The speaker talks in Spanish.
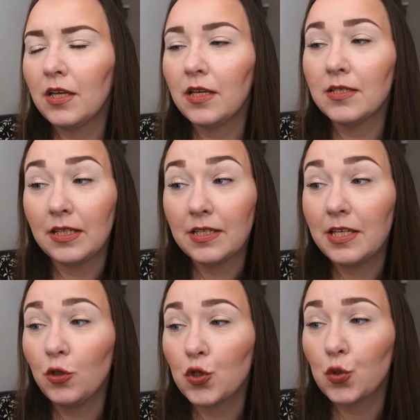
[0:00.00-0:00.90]

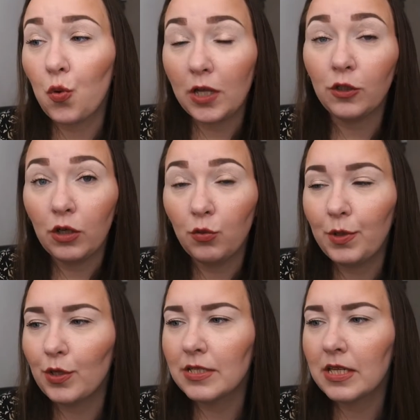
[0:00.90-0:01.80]
704, el
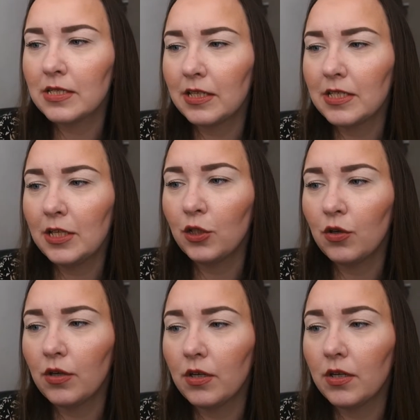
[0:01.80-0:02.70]
número es
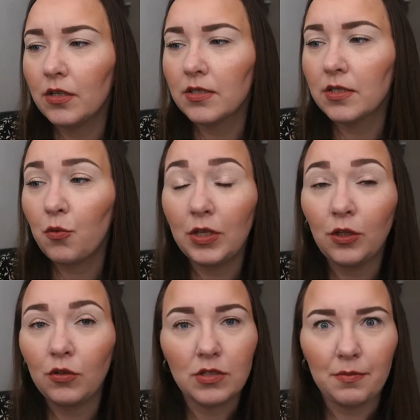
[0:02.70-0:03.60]

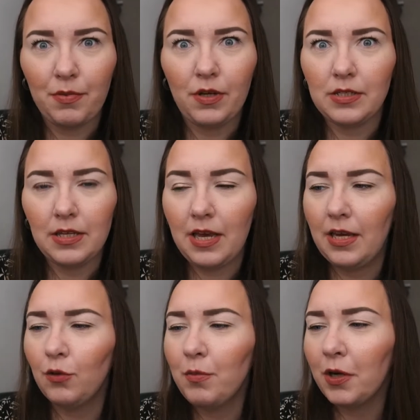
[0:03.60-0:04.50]
704, no sé por qué sea
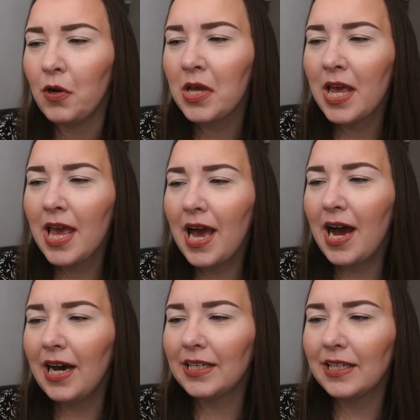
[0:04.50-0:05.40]
el número,
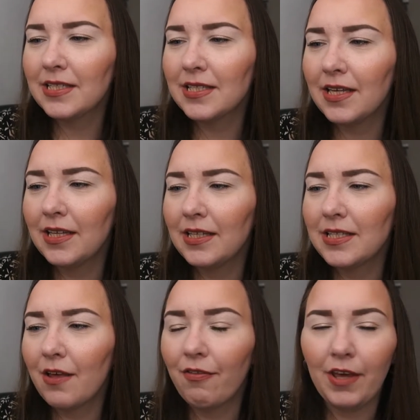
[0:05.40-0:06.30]
ah, eh,
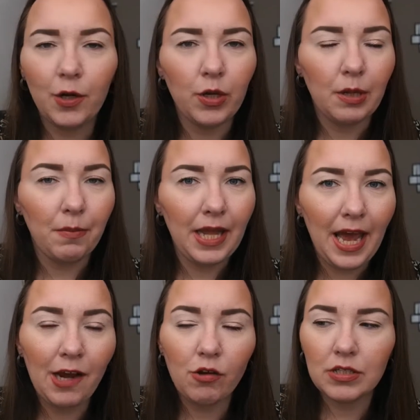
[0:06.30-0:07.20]
dice Very
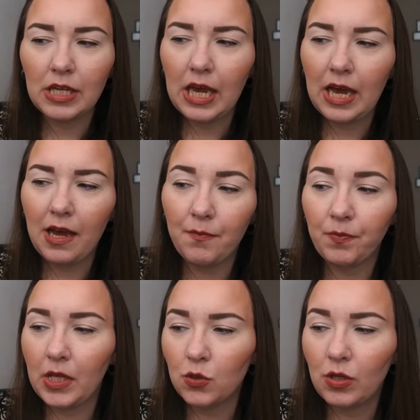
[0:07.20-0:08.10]
Black, o sea,
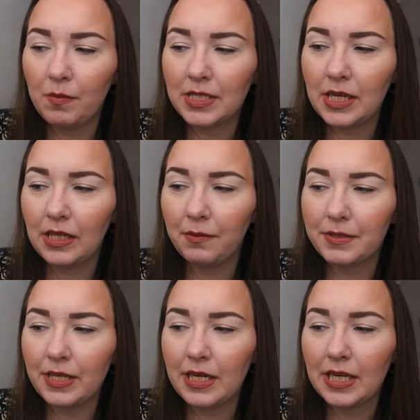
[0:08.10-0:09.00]
es una máscara de
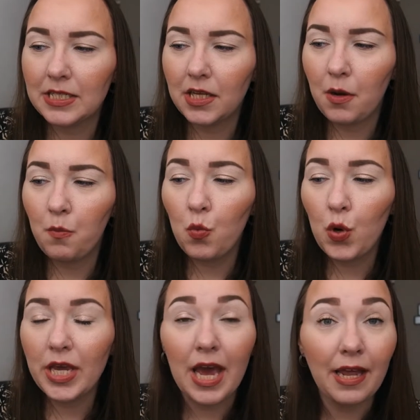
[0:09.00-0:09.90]
pestañas ah,
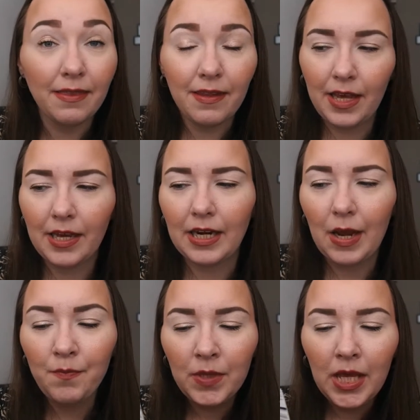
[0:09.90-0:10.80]
muy
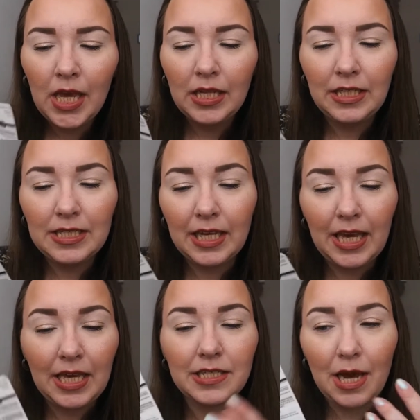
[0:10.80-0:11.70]
negra, dice
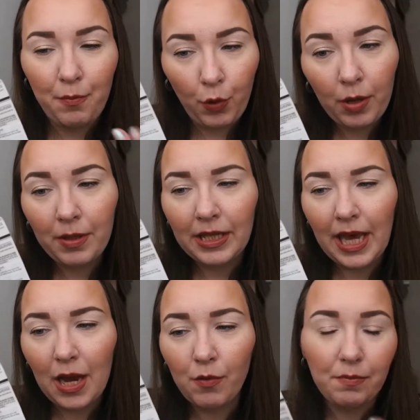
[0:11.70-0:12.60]
que es a prueba de
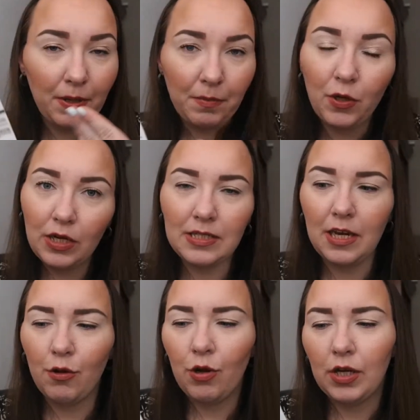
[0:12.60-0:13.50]
agua, primero les
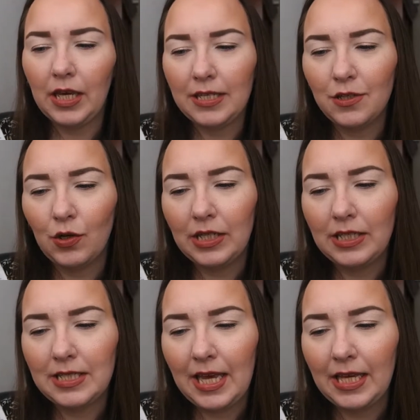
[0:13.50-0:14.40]
leo qué es lo que
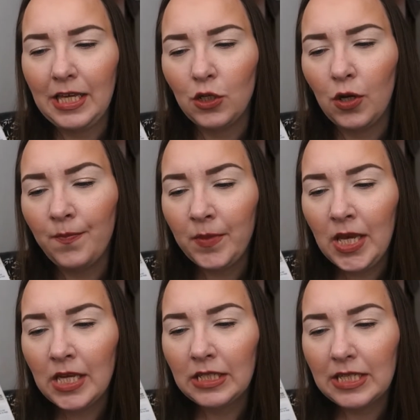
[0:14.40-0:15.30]
dice aquí, ¿no?
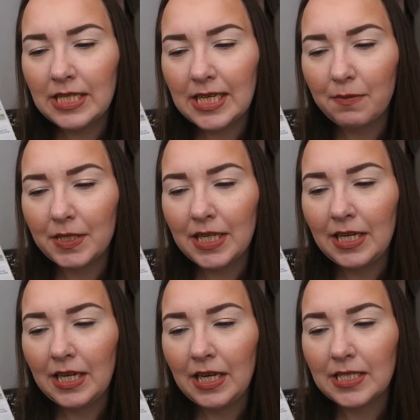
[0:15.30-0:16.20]
Dice que
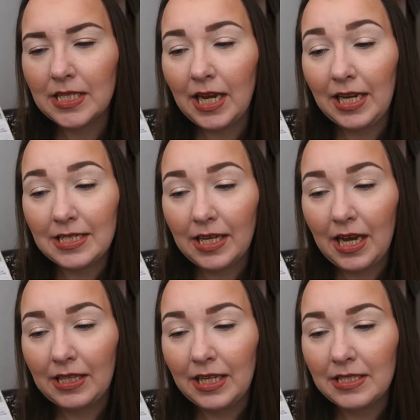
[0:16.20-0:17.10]
pestañas las
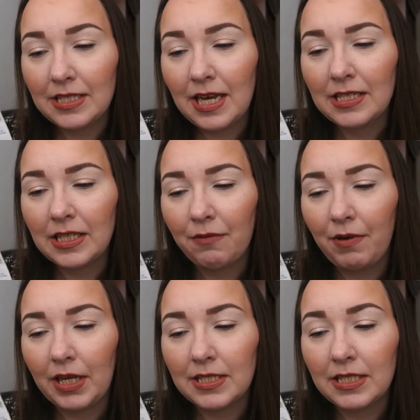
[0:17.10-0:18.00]
deja densas y
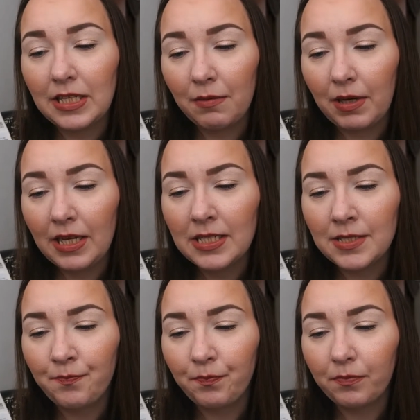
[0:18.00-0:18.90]

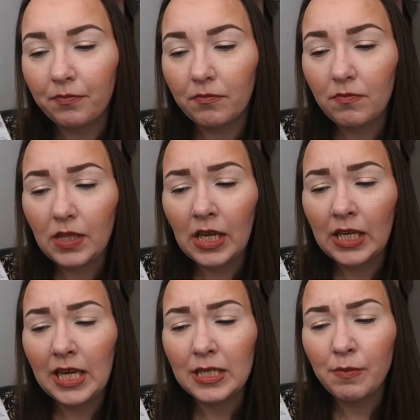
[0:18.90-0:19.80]
flexibles,
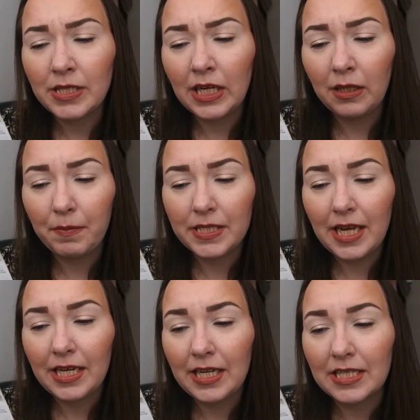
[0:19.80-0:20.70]
que es máscara de
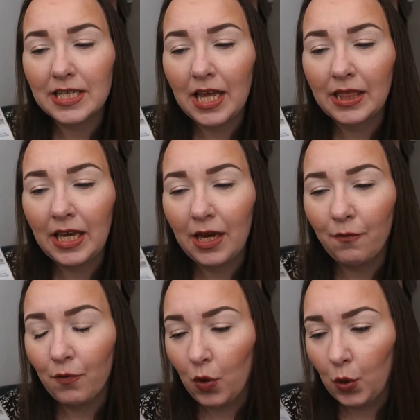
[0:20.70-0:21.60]
pestañas de
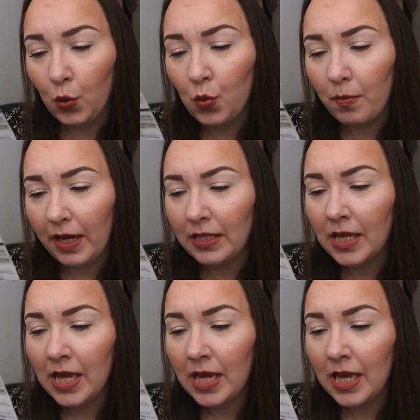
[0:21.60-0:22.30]
volumen.